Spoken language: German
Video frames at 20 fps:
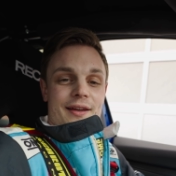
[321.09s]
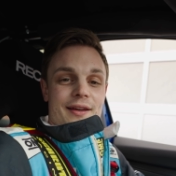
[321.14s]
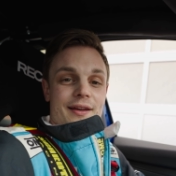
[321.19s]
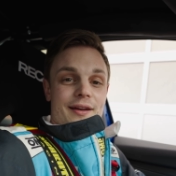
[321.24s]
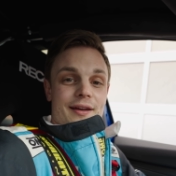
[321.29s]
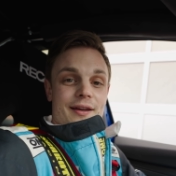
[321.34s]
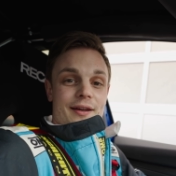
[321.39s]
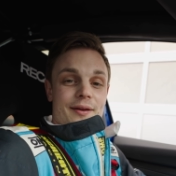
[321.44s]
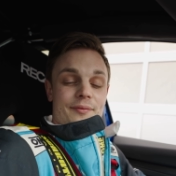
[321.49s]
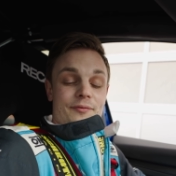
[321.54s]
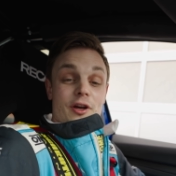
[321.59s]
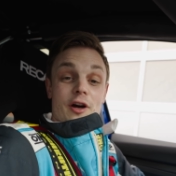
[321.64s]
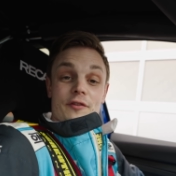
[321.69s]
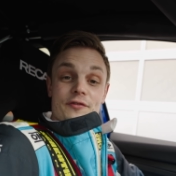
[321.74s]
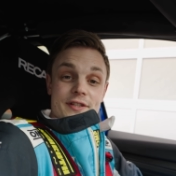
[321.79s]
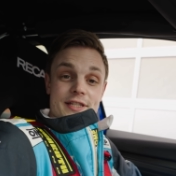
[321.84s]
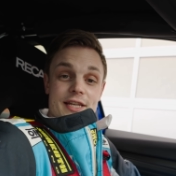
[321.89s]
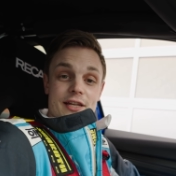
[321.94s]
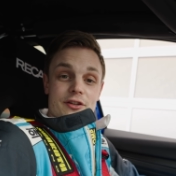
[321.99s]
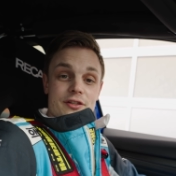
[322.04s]
Ähm, wir hoffen,
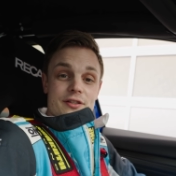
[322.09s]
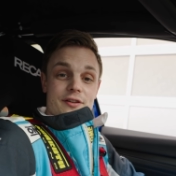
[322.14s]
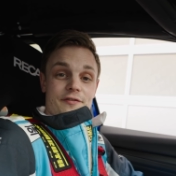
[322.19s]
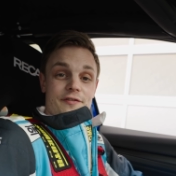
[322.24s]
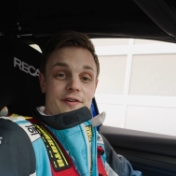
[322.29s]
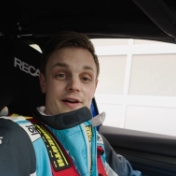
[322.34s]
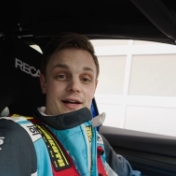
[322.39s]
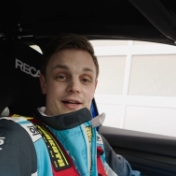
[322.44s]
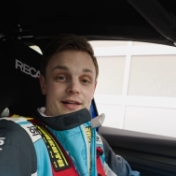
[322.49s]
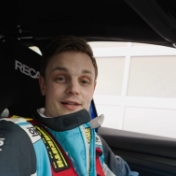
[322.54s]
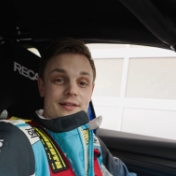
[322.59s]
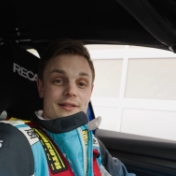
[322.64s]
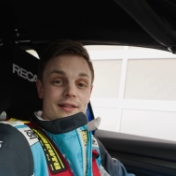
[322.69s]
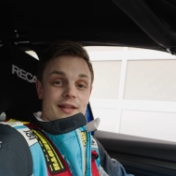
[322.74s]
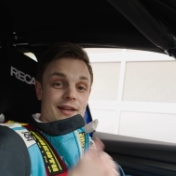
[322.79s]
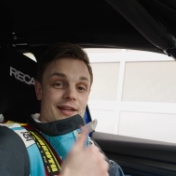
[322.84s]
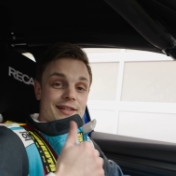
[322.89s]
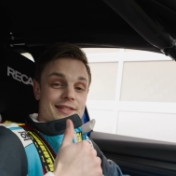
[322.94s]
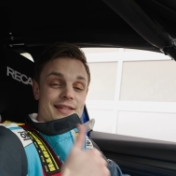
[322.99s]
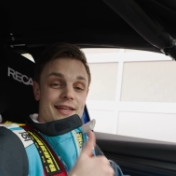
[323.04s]
es hat euch gefallen. Dann
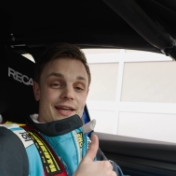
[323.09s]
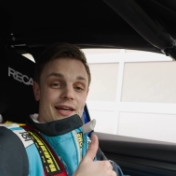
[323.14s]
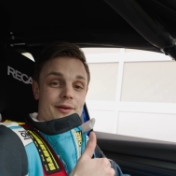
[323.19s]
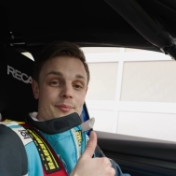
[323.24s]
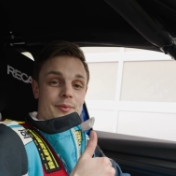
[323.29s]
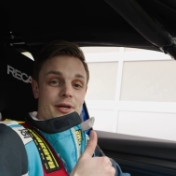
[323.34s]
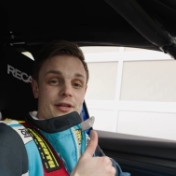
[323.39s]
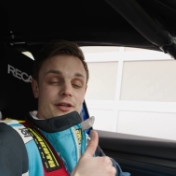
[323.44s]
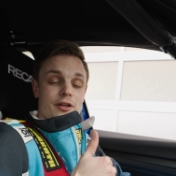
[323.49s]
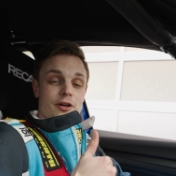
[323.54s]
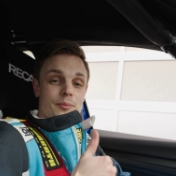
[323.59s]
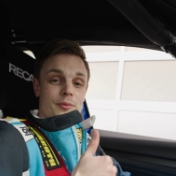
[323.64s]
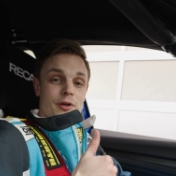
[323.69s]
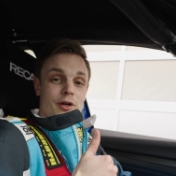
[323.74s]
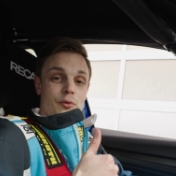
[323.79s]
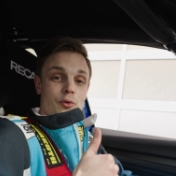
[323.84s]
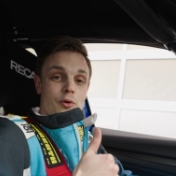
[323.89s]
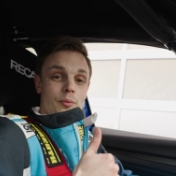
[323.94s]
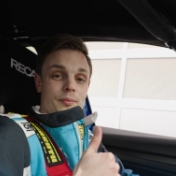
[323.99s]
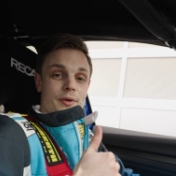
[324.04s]
lasst gerne mal einen Daumen nach
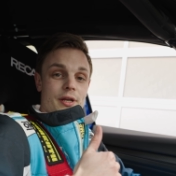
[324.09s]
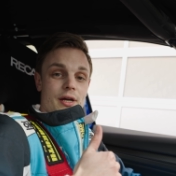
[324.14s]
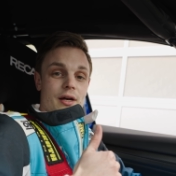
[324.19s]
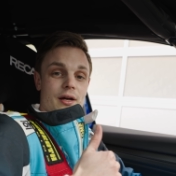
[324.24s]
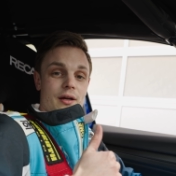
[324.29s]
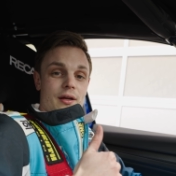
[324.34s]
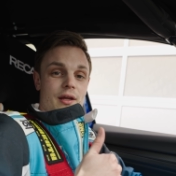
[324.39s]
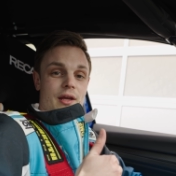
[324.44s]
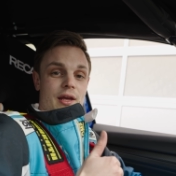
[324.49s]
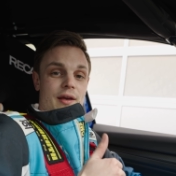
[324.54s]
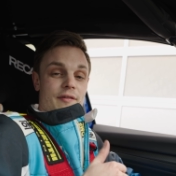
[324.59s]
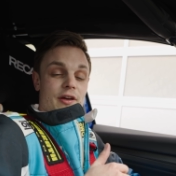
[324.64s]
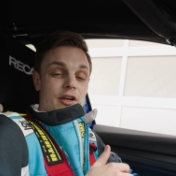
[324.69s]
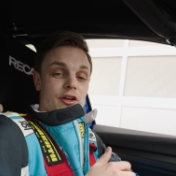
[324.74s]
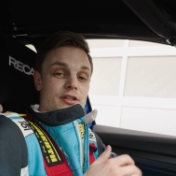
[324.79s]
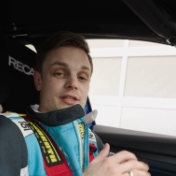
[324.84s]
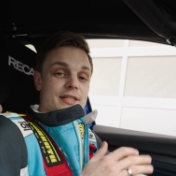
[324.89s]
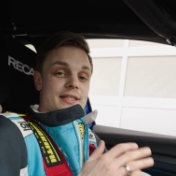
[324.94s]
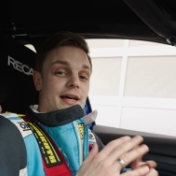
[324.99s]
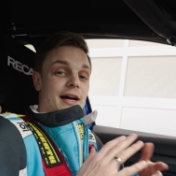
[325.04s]
oben da. Wenn
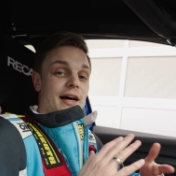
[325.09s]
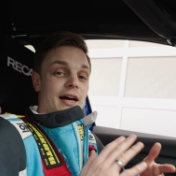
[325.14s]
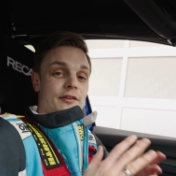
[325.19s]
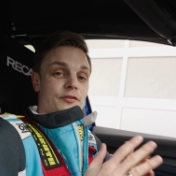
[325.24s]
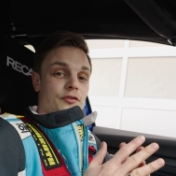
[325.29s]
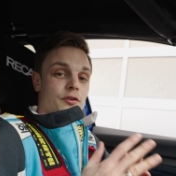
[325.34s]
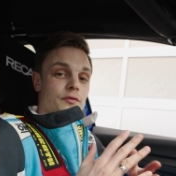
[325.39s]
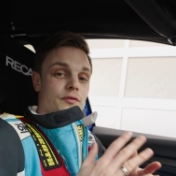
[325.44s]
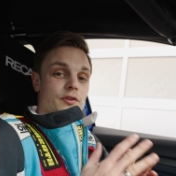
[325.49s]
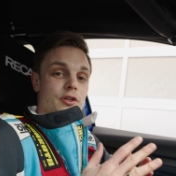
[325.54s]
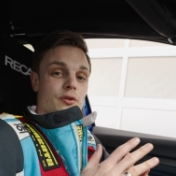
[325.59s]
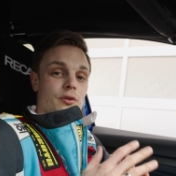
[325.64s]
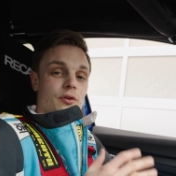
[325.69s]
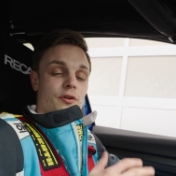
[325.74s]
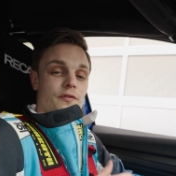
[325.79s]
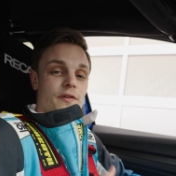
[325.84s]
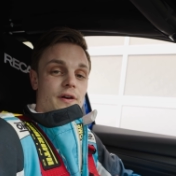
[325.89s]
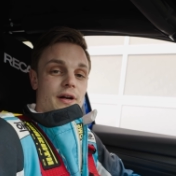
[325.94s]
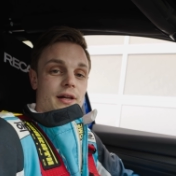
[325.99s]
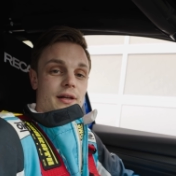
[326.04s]
euch diese Art von Video
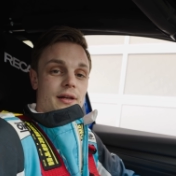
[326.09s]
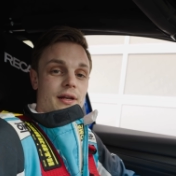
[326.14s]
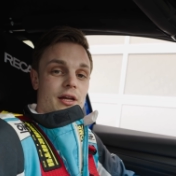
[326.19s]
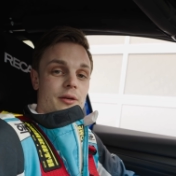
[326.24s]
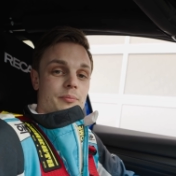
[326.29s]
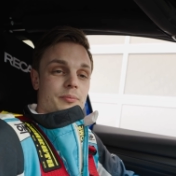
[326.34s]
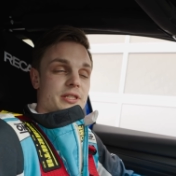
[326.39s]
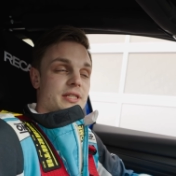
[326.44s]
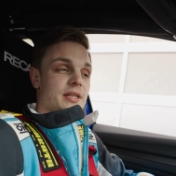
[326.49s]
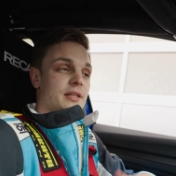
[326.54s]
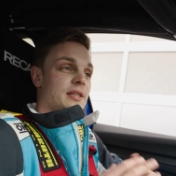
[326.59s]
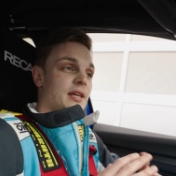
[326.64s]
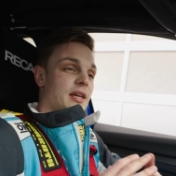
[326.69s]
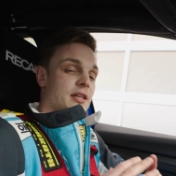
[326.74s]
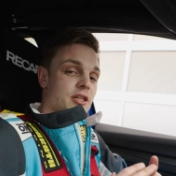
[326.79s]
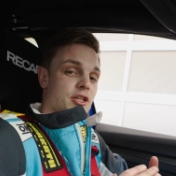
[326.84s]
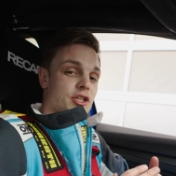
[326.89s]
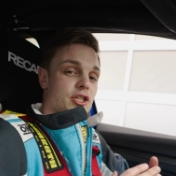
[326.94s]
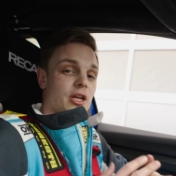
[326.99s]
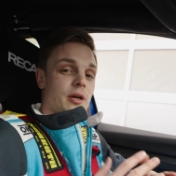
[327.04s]
gefallen hat, ein bisschen
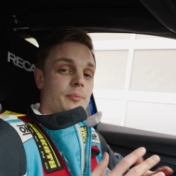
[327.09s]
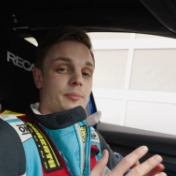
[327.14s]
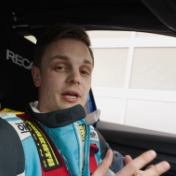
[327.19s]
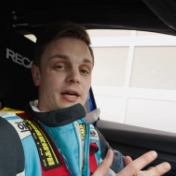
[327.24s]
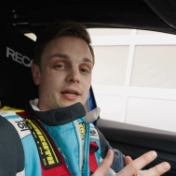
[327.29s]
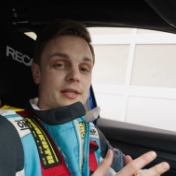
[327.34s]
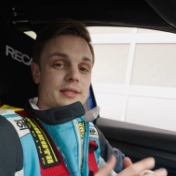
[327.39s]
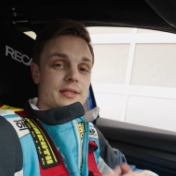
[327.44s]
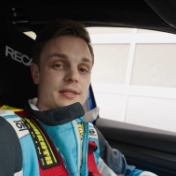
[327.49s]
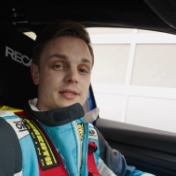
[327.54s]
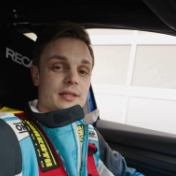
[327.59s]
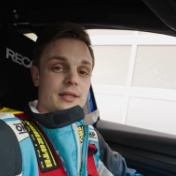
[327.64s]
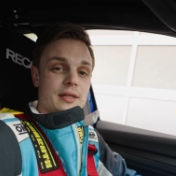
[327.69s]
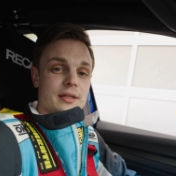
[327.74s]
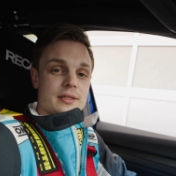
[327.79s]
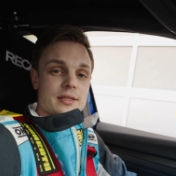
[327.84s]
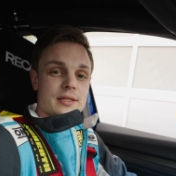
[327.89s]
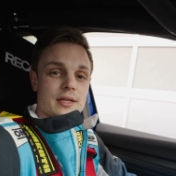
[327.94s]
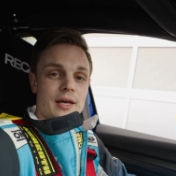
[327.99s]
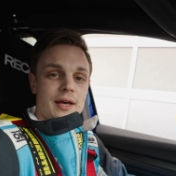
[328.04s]
technischer, behind the
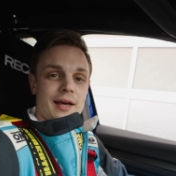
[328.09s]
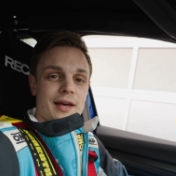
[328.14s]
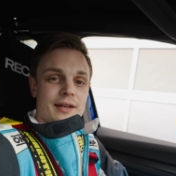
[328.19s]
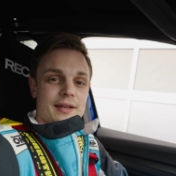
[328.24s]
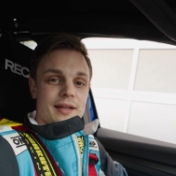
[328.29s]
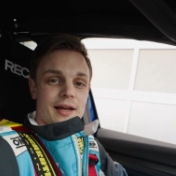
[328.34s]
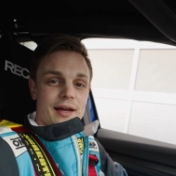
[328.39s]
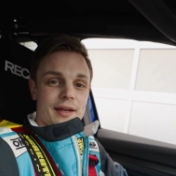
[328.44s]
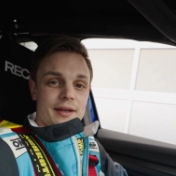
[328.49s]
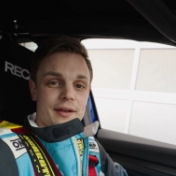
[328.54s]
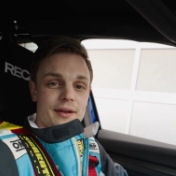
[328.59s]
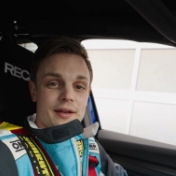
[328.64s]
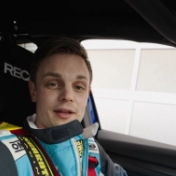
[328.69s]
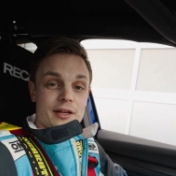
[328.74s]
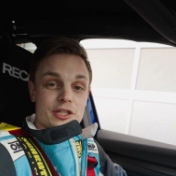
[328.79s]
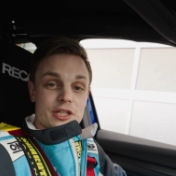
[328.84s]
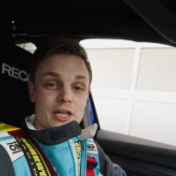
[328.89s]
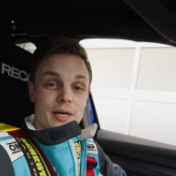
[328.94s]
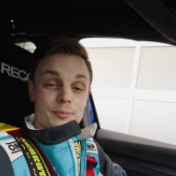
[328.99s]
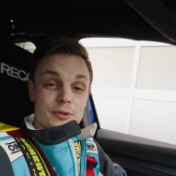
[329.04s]
scenes, dann äh,
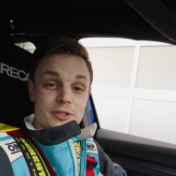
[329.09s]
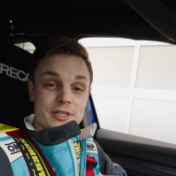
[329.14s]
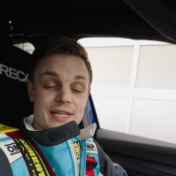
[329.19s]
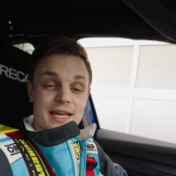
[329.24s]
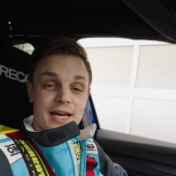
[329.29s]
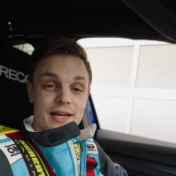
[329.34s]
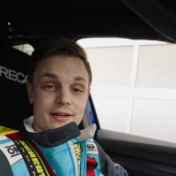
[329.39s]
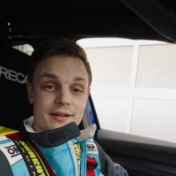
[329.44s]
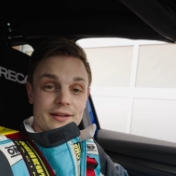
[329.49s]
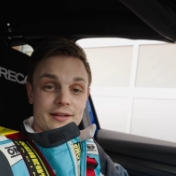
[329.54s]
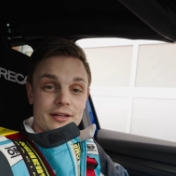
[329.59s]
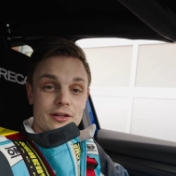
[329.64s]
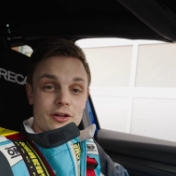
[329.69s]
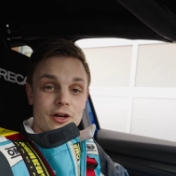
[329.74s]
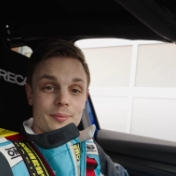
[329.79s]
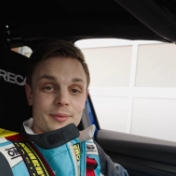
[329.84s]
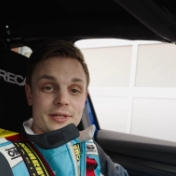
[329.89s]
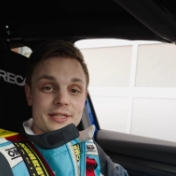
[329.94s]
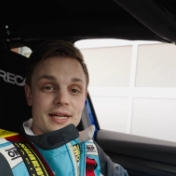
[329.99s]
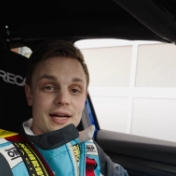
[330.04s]
schreibt uns gerne in die
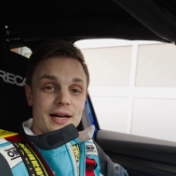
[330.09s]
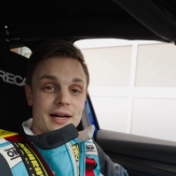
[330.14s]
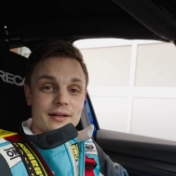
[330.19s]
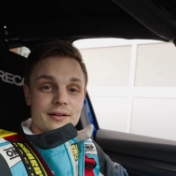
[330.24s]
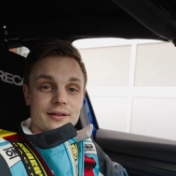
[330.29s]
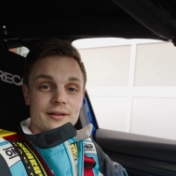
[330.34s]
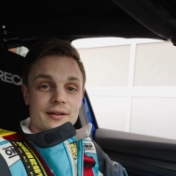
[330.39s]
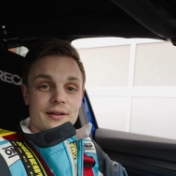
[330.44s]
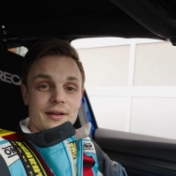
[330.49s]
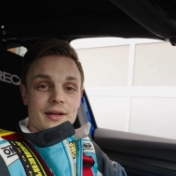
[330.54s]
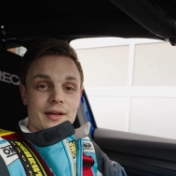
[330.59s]
Kommentare,